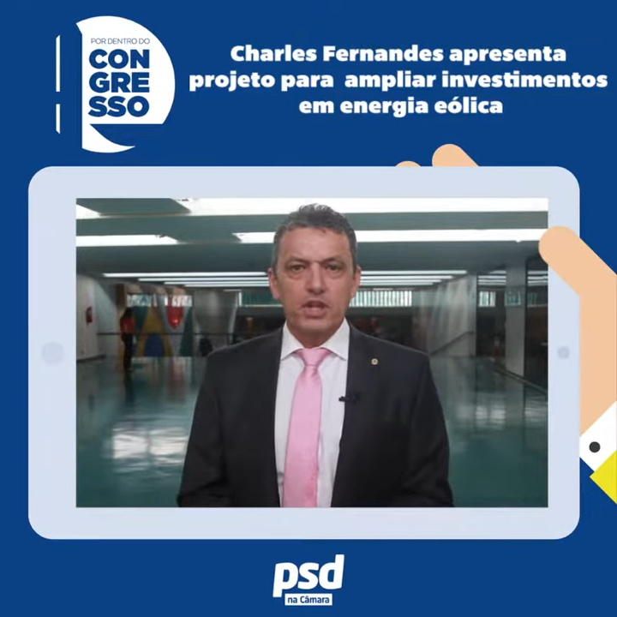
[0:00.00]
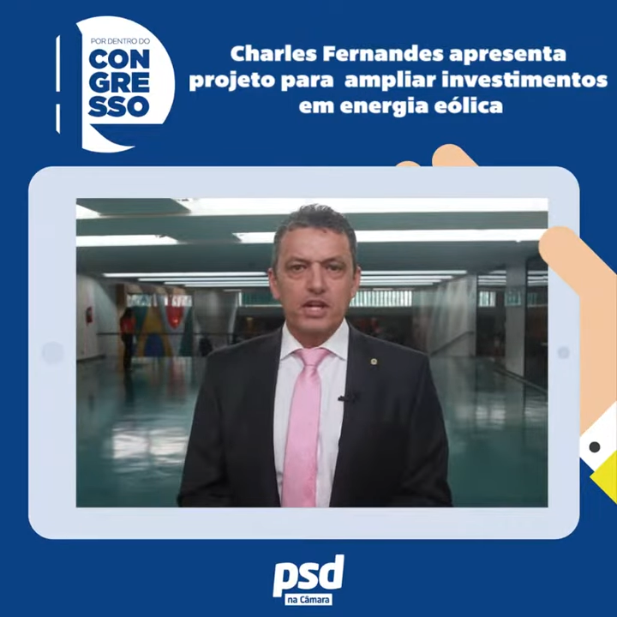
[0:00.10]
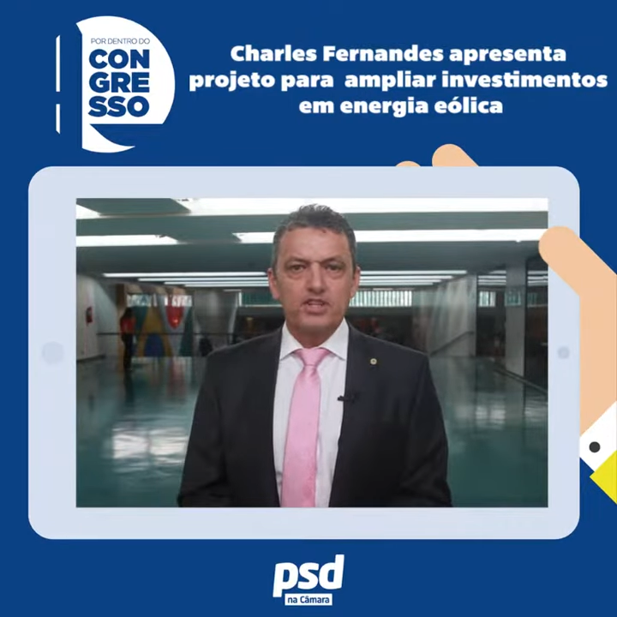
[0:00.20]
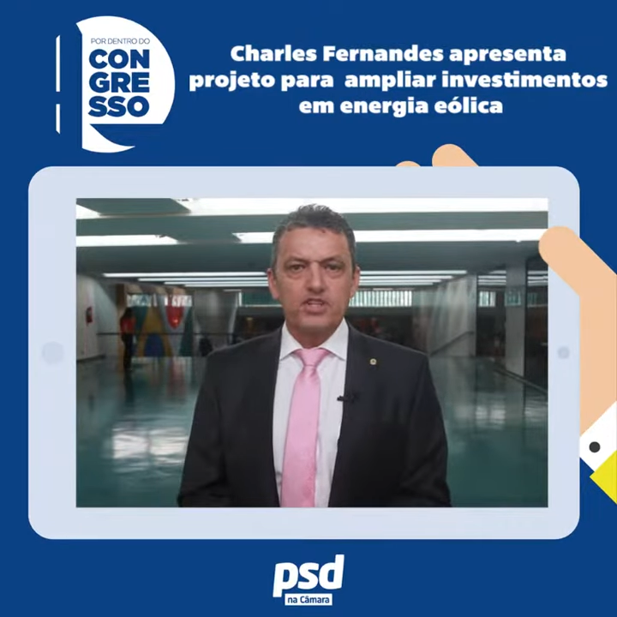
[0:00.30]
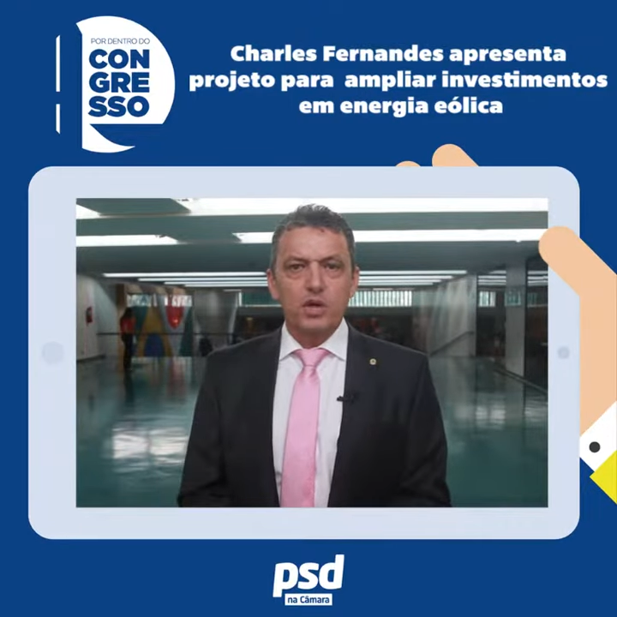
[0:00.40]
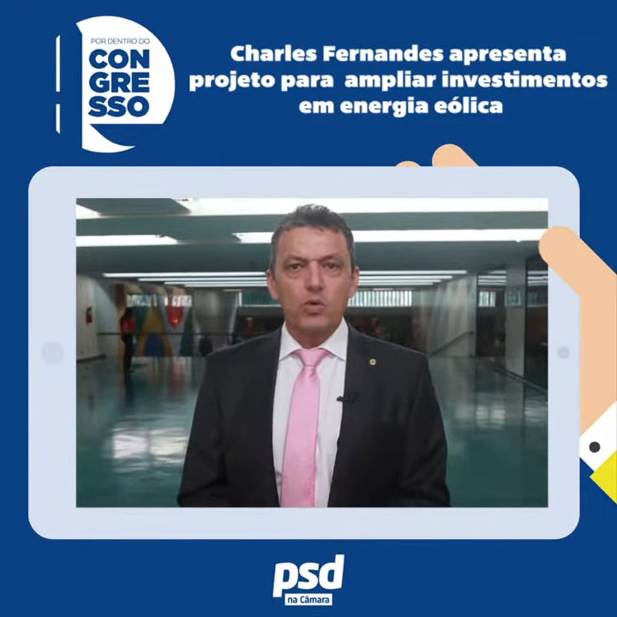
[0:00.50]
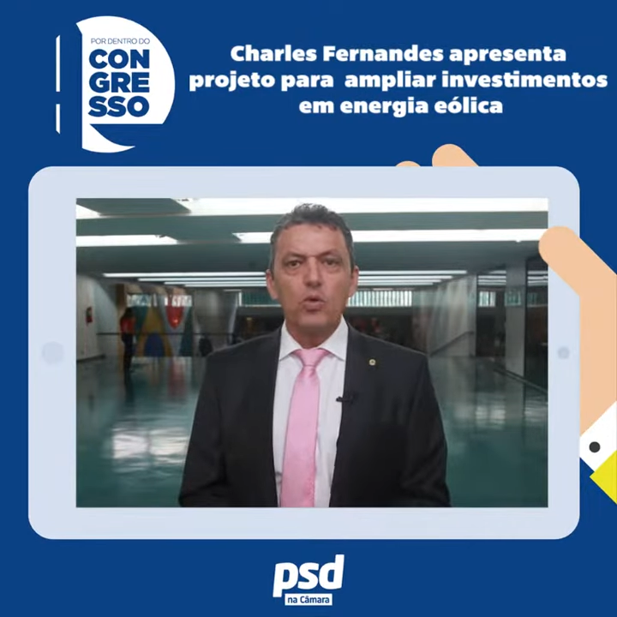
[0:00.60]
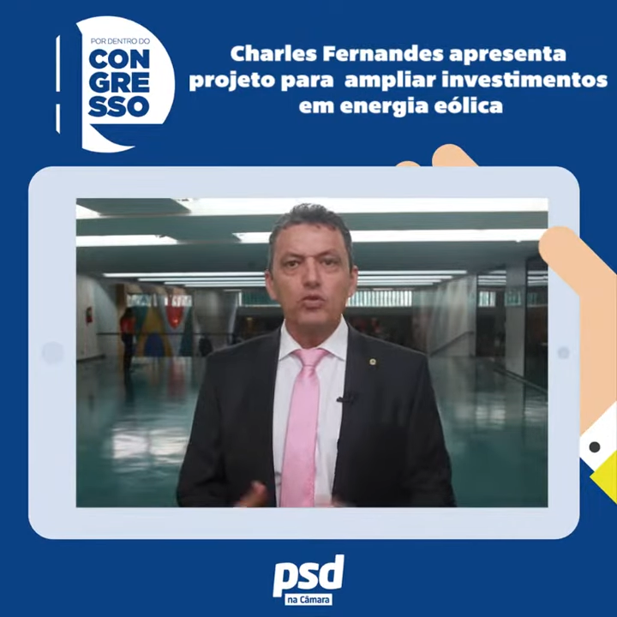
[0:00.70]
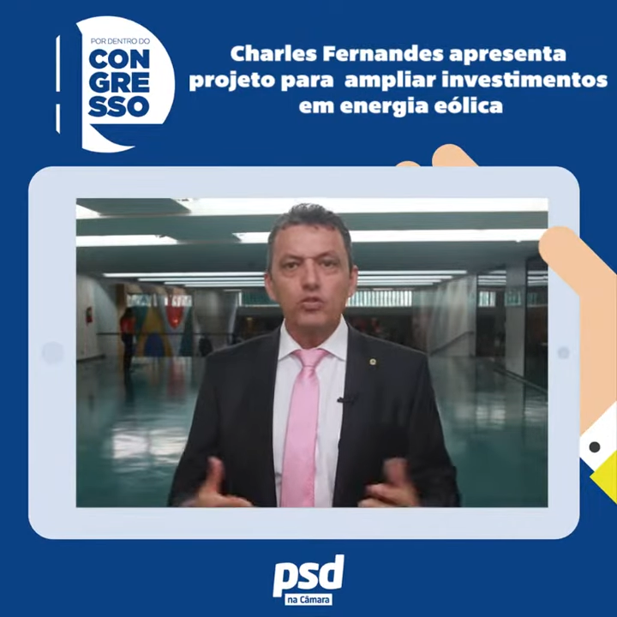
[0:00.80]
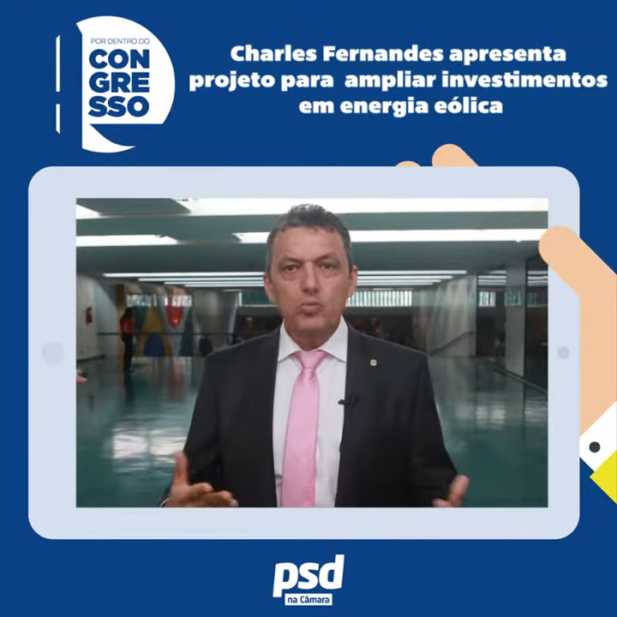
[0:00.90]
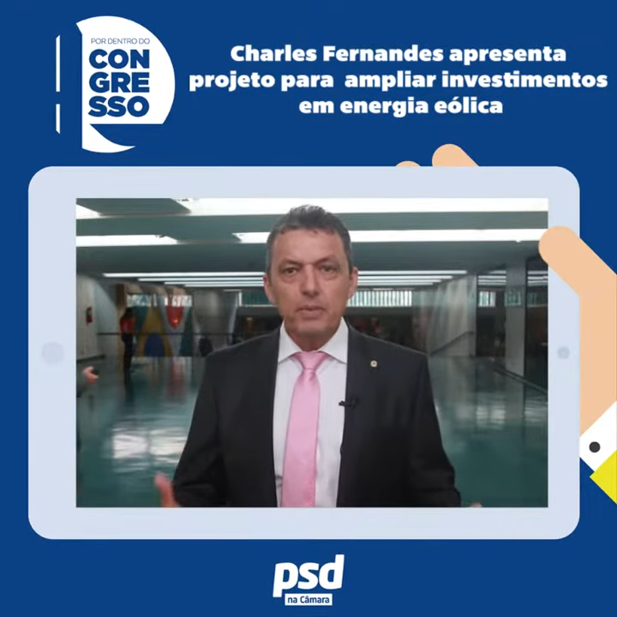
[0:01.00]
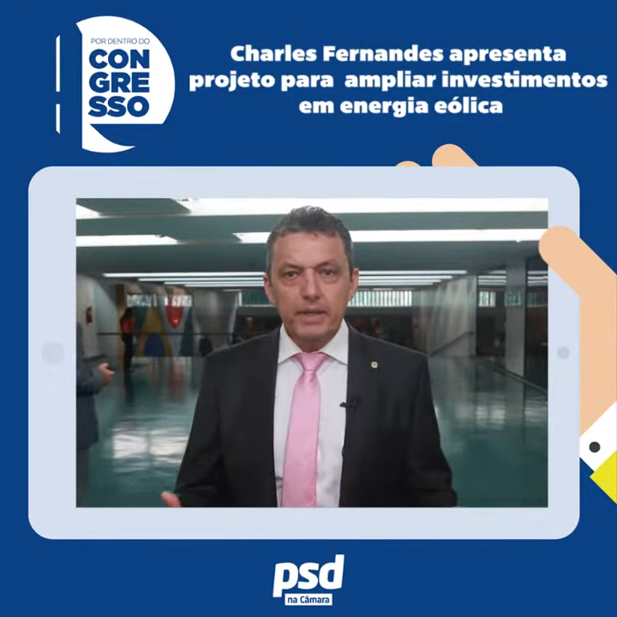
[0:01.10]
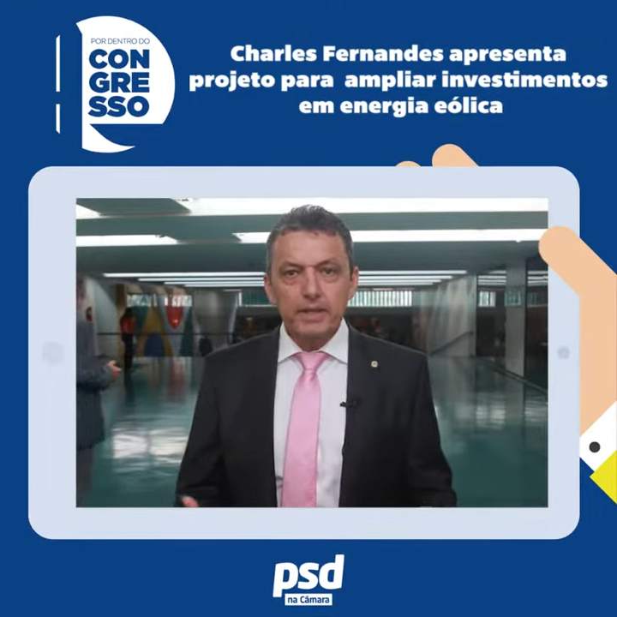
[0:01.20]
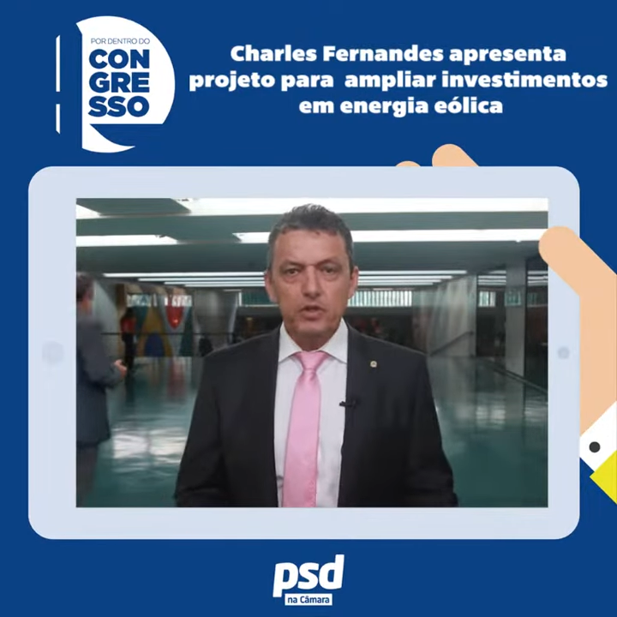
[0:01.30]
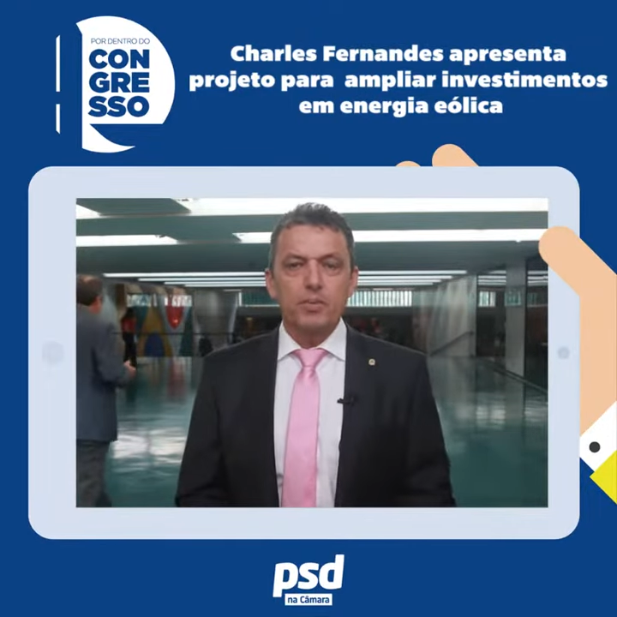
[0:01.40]
da energia
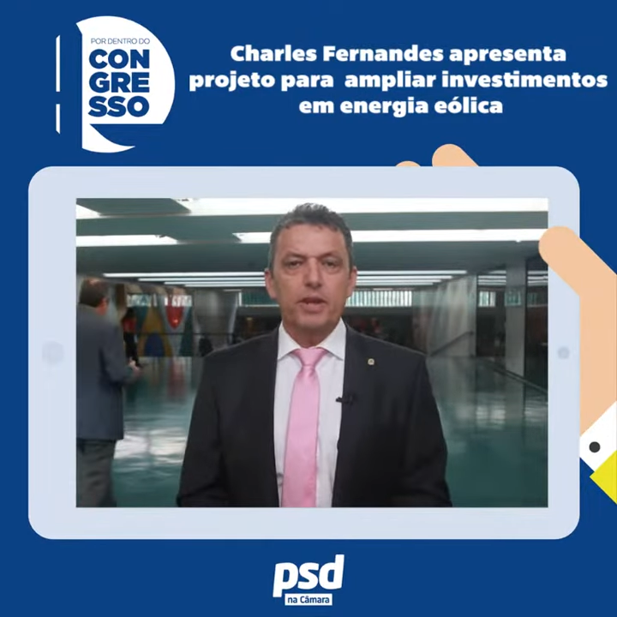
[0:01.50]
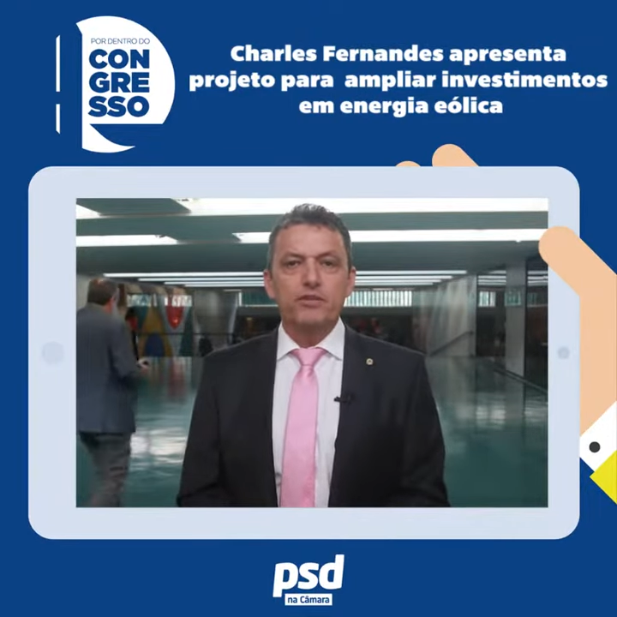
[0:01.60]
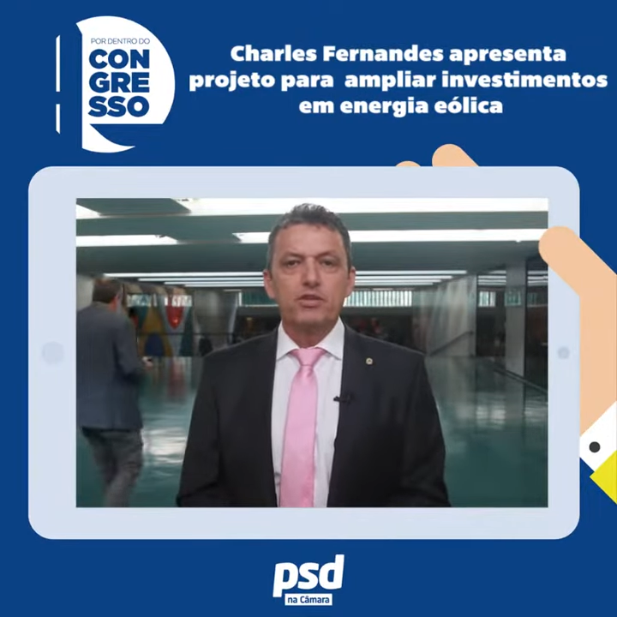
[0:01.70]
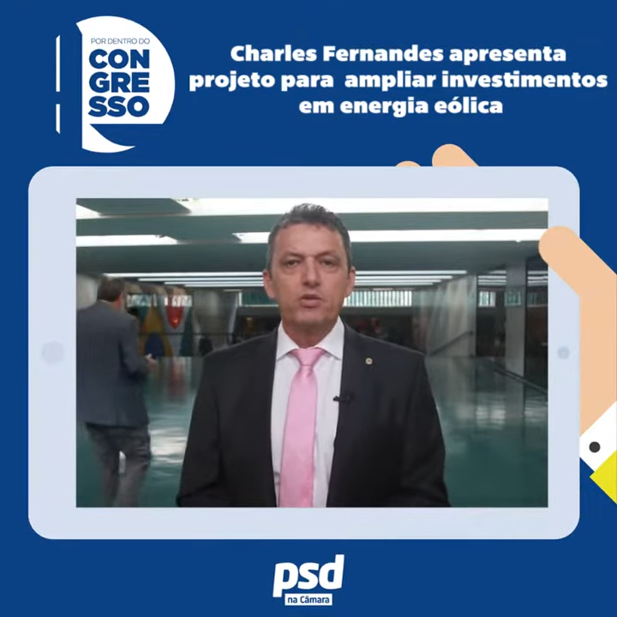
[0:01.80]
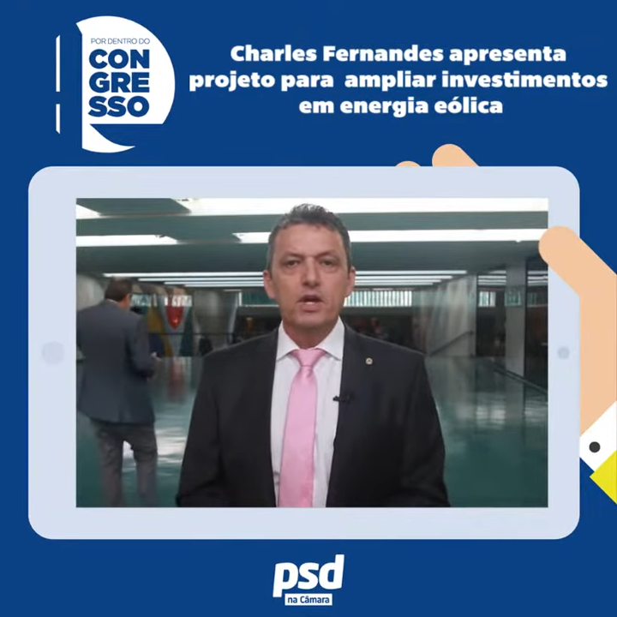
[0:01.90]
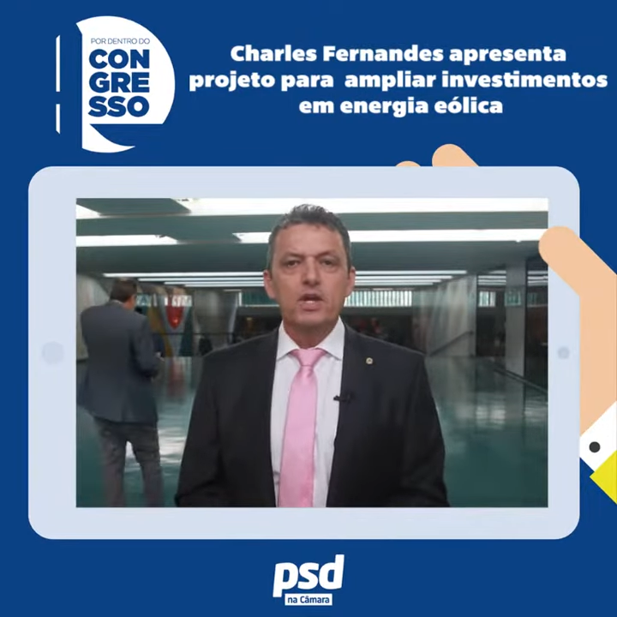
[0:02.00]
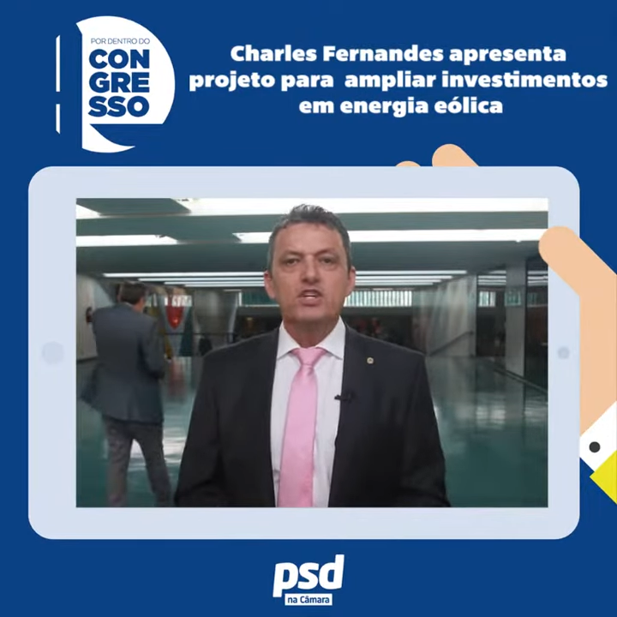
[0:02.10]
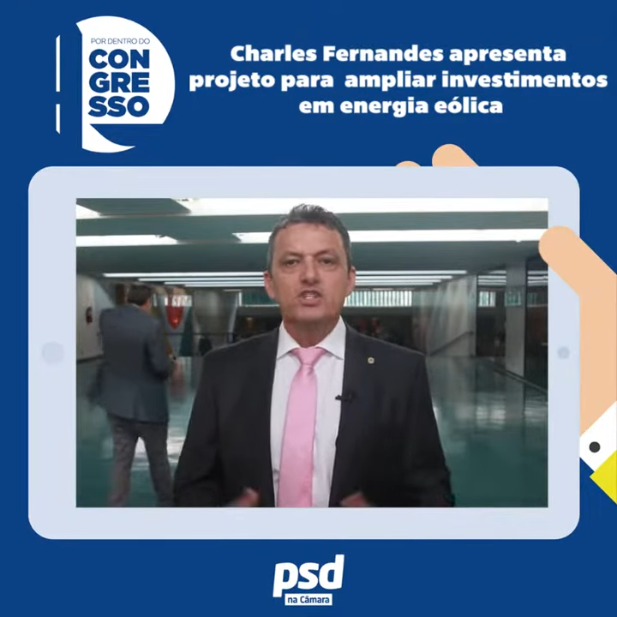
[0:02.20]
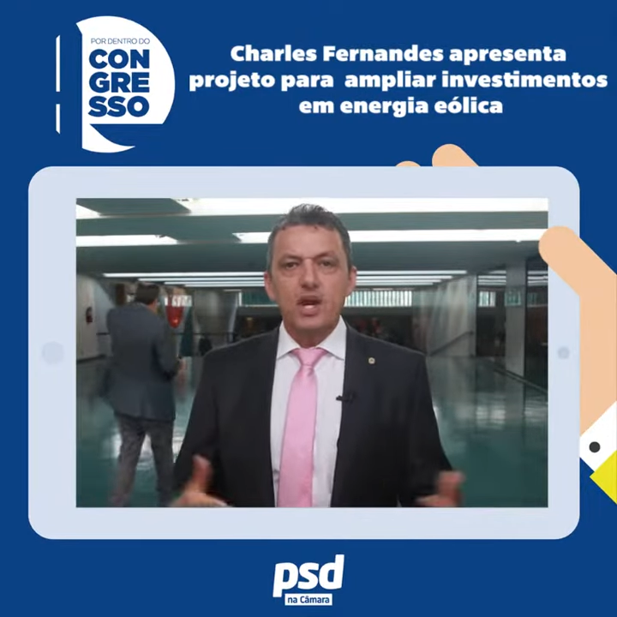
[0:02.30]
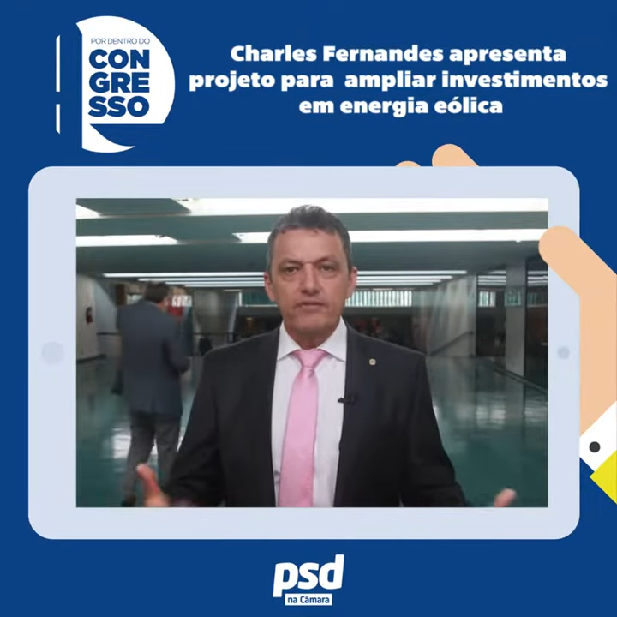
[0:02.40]
consumida no Brasil já